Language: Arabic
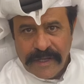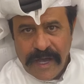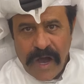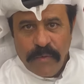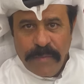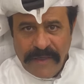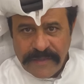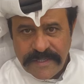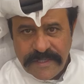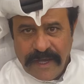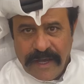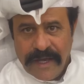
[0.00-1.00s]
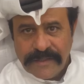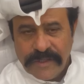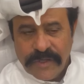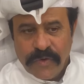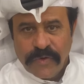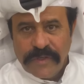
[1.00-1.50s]
او بعض الساعات
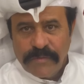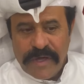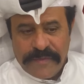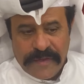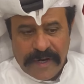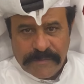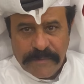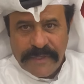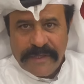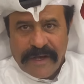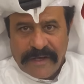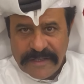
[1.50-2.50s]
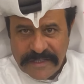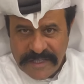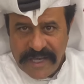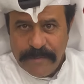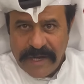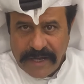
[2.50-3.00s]
يكون المؤثرات من داخل
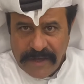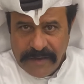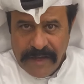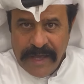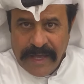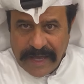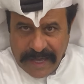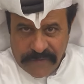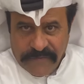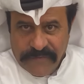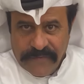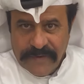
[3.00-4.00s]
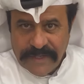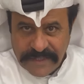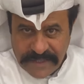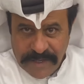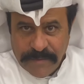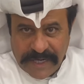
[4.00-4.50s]
الزيبق خف
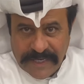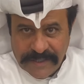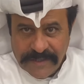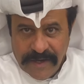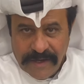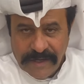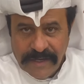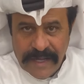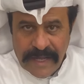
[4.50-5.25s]
الزيبق اللي داخل